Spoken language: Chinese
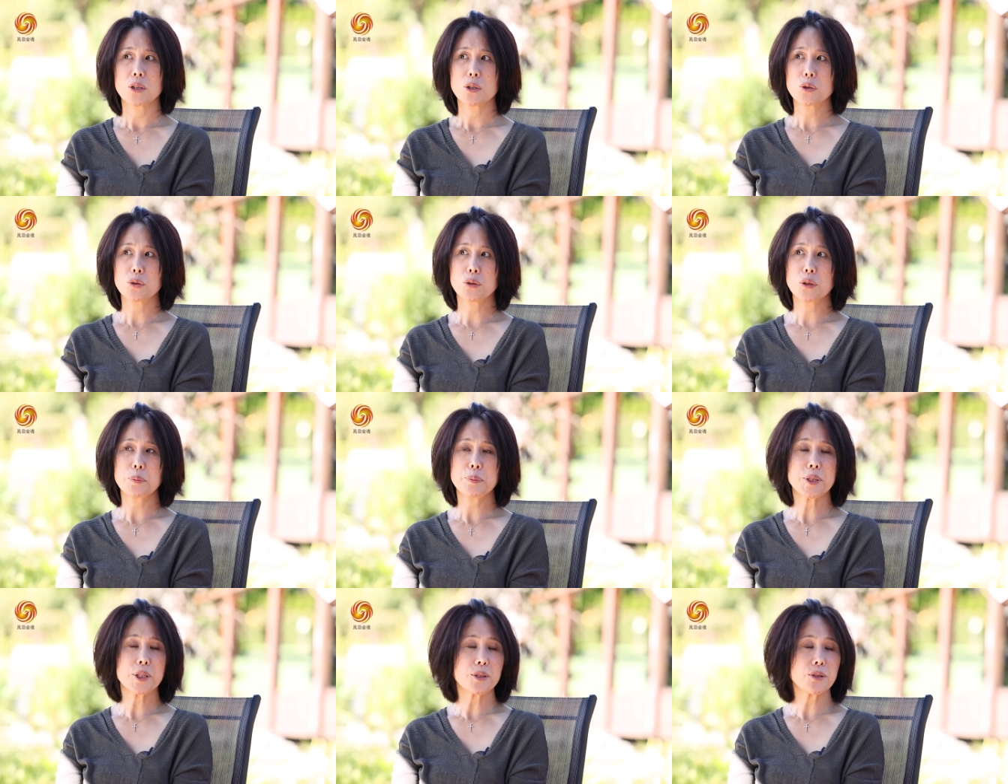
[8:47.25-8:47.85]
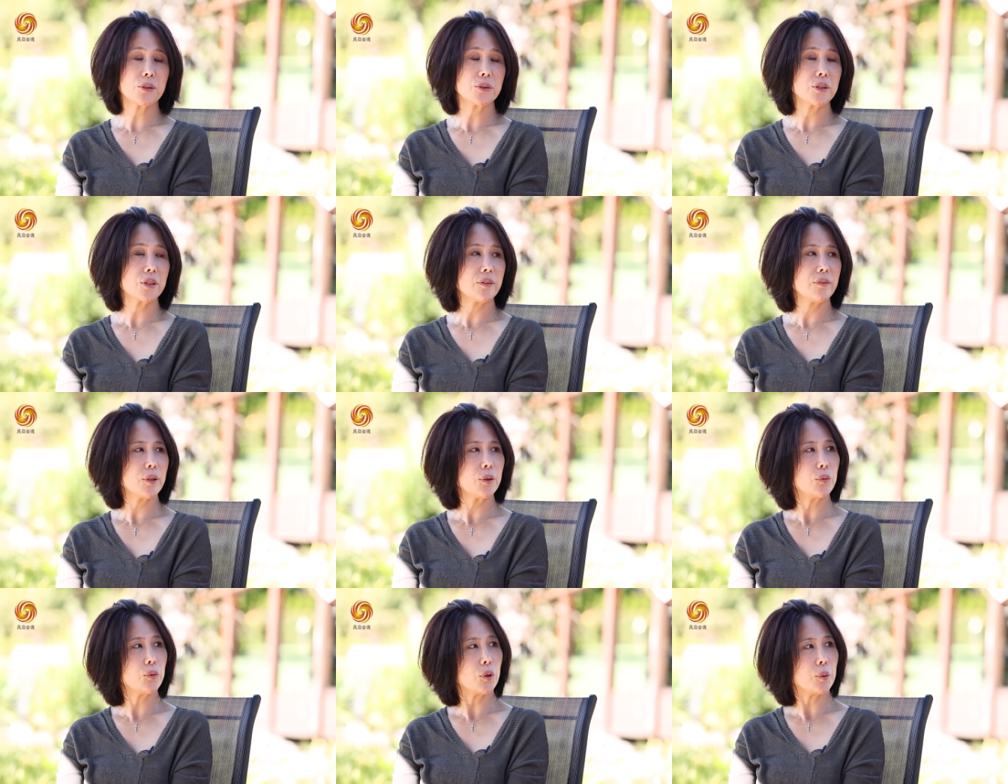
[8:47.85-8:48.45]
除了品酒，因
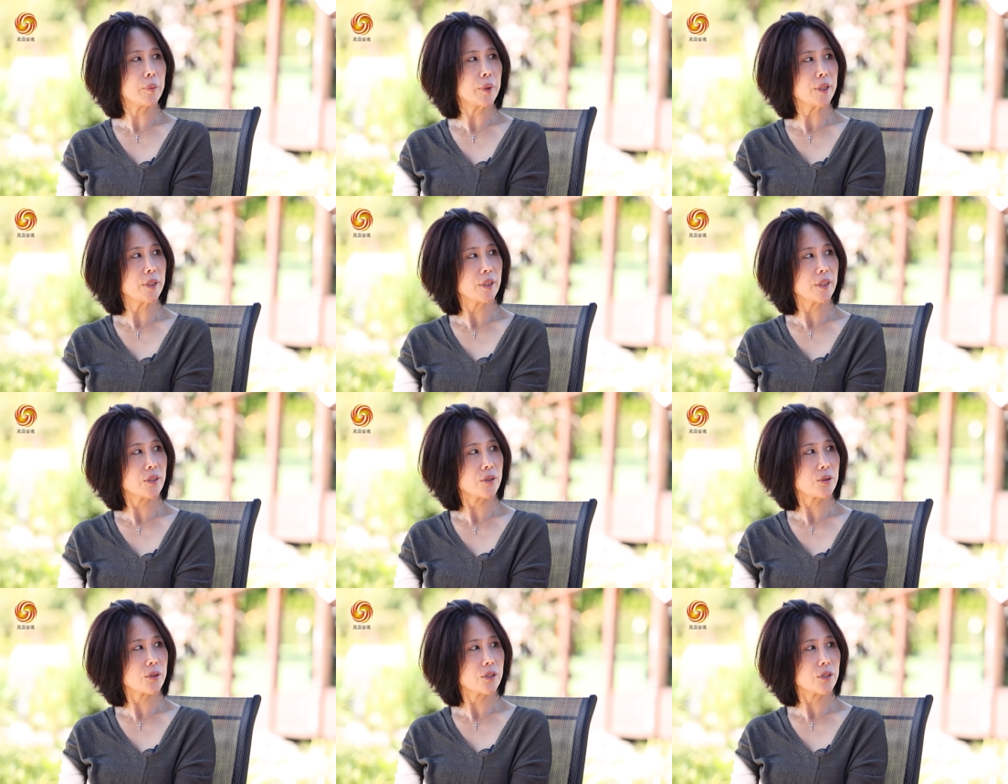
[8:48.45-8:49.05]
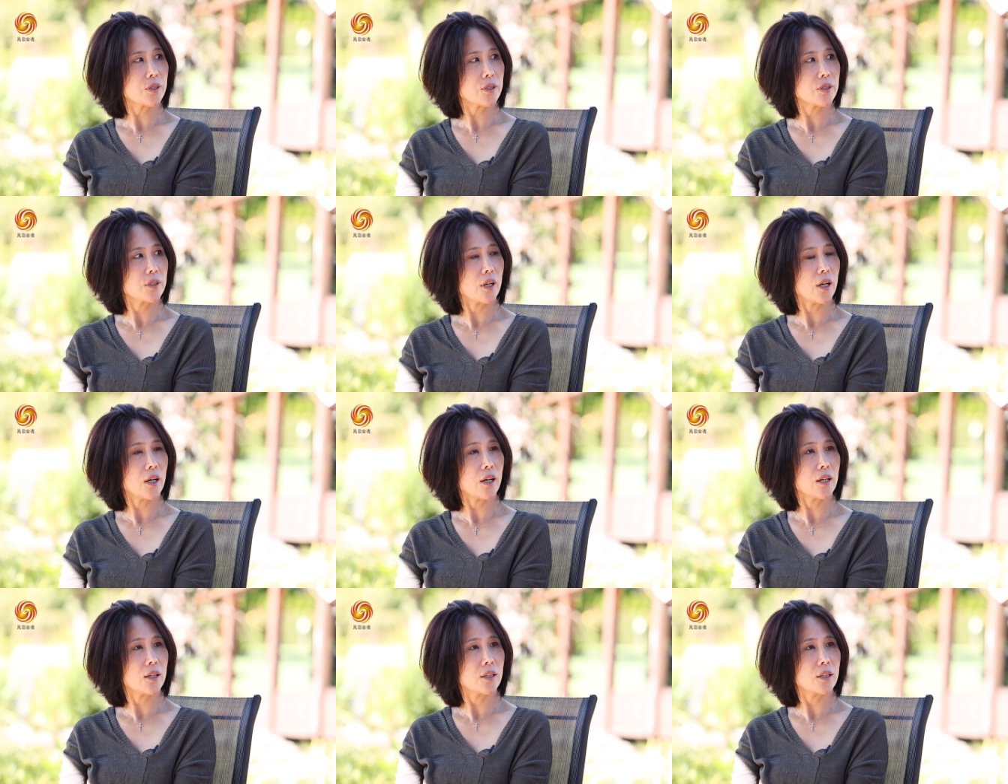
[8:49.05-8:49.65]
为我们呢，就是
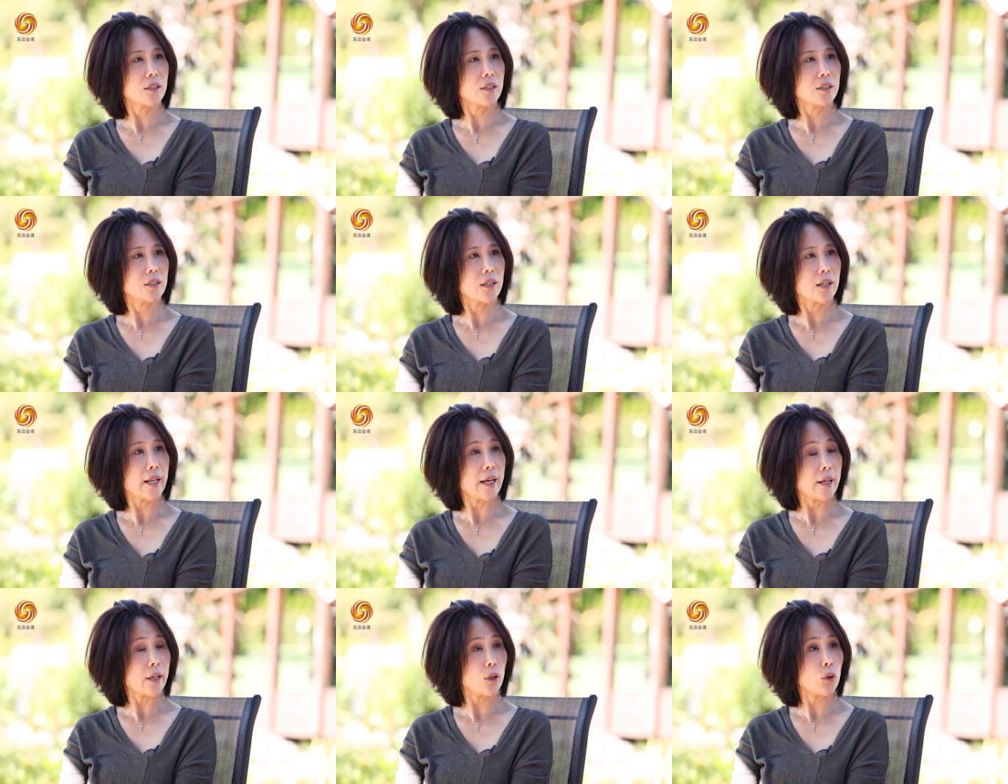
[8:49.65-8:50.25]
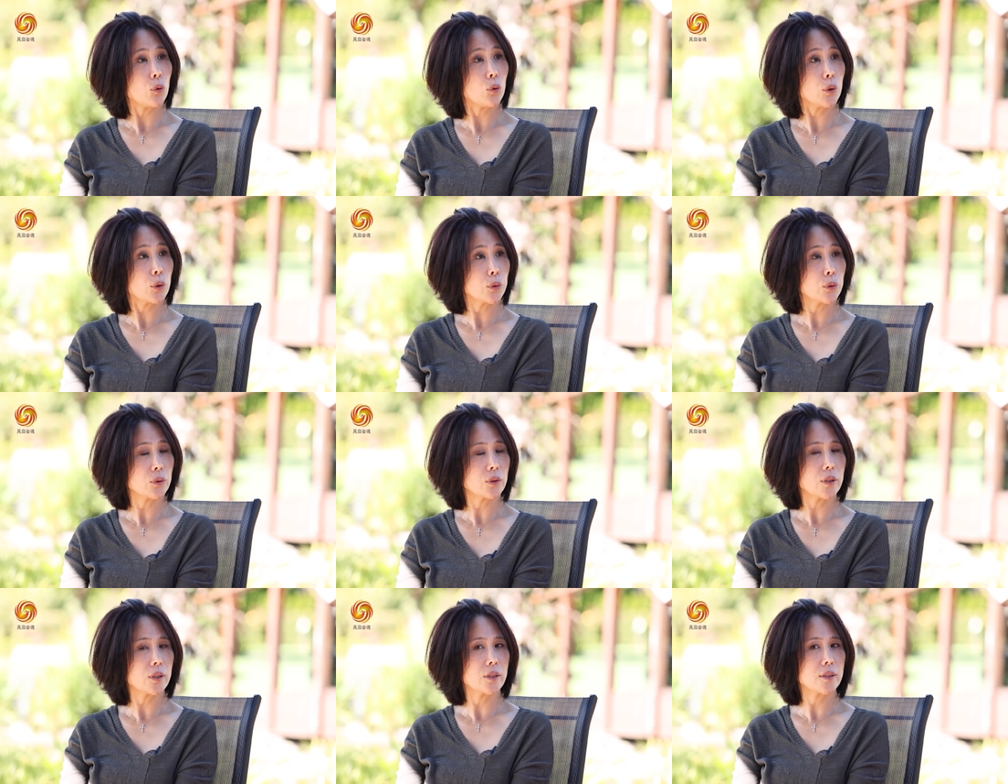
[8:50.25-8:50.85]
呃来活
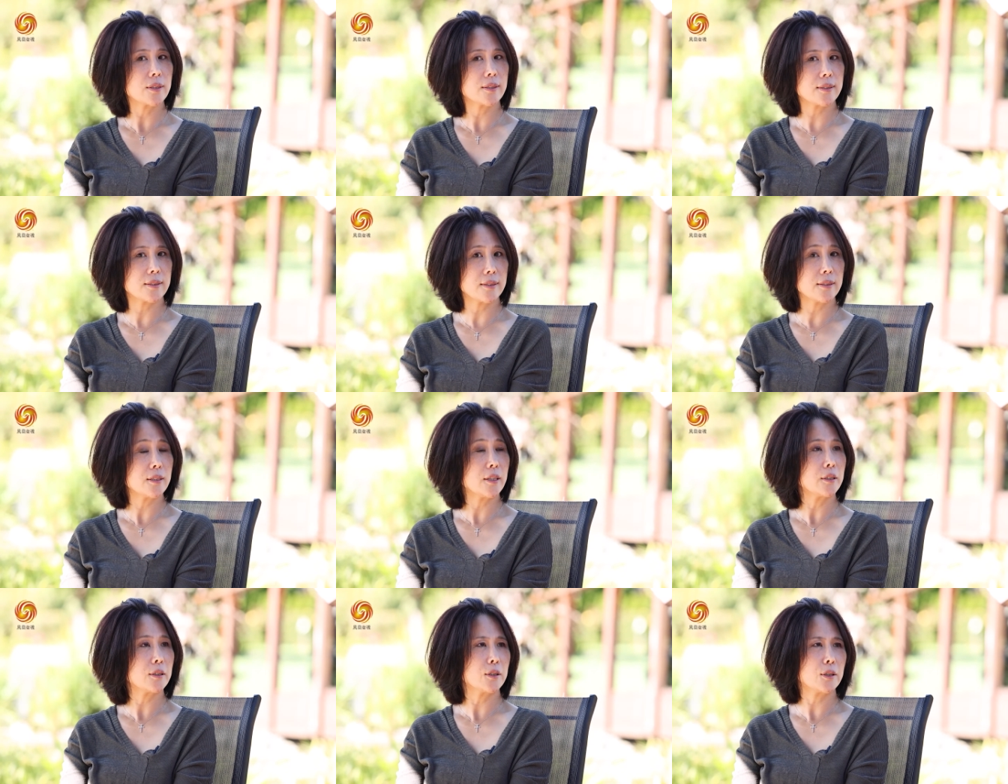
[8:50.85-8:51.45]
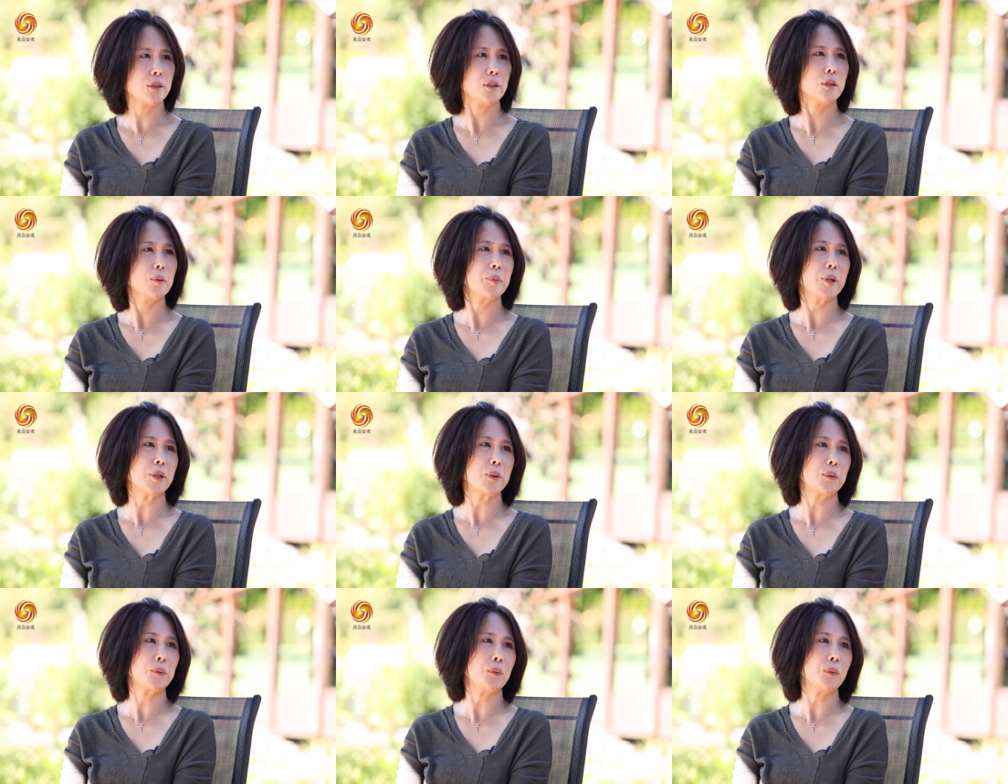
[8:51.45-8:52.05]
动的新人特
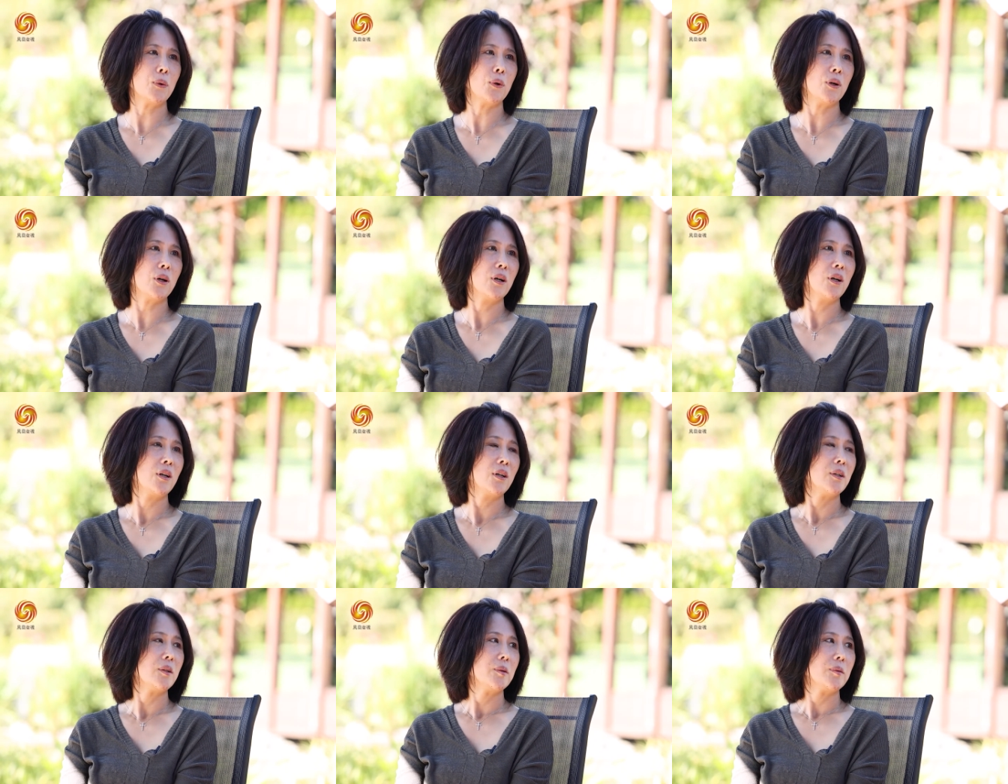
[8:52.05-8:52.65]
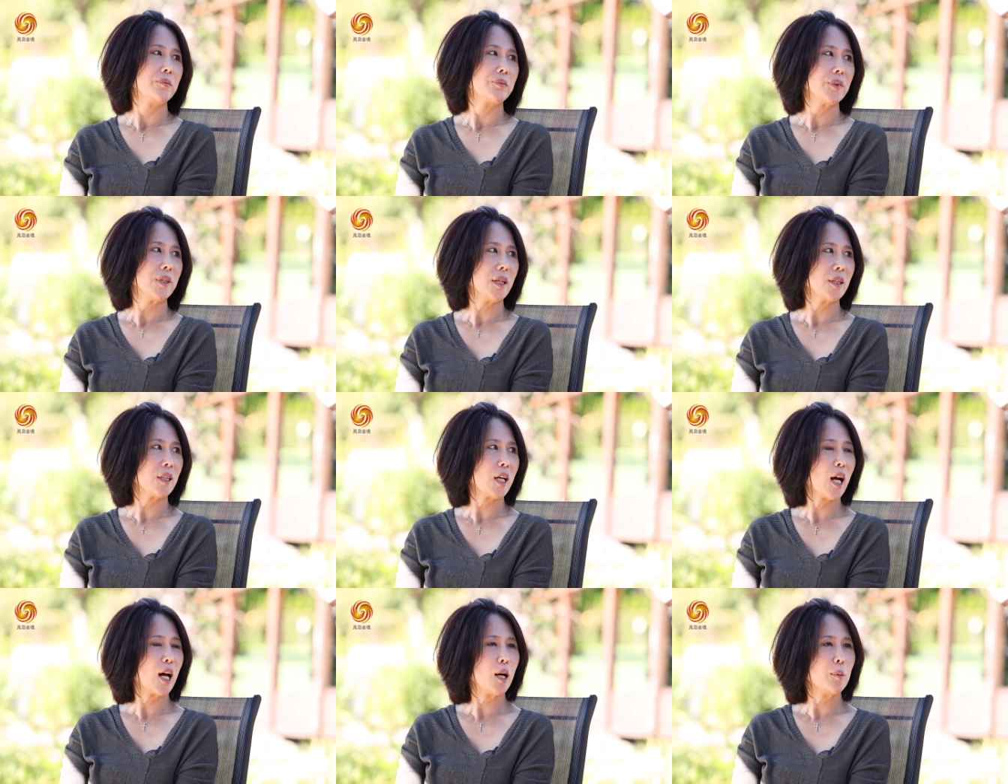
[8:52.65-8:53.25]
别多，那
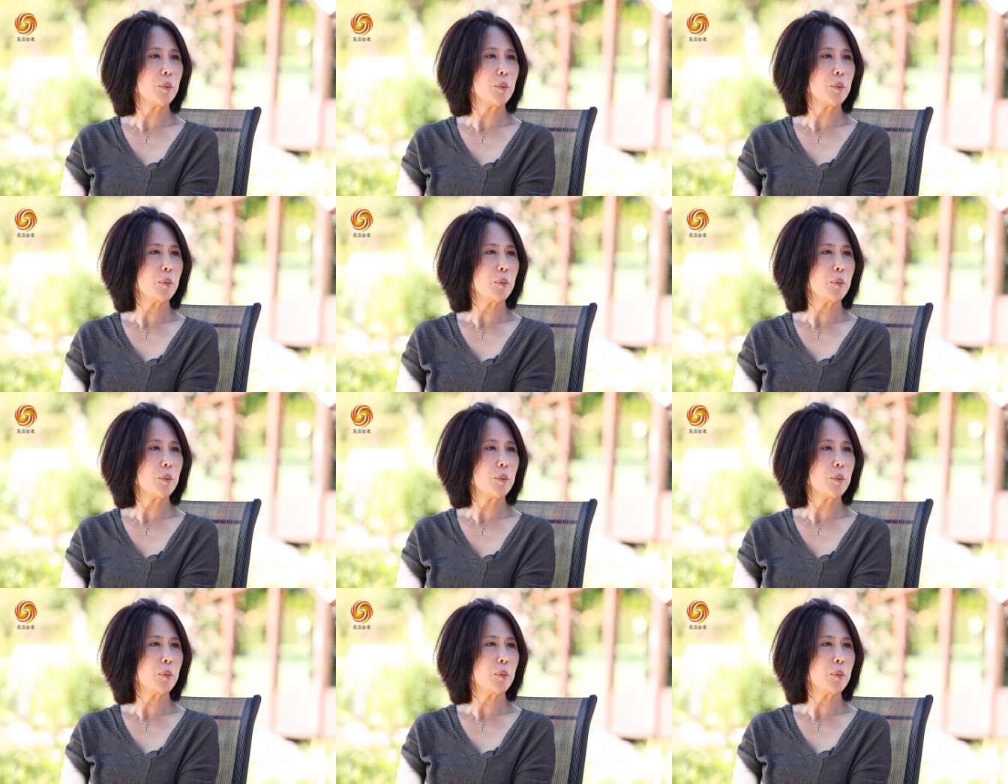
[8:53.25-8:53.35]
他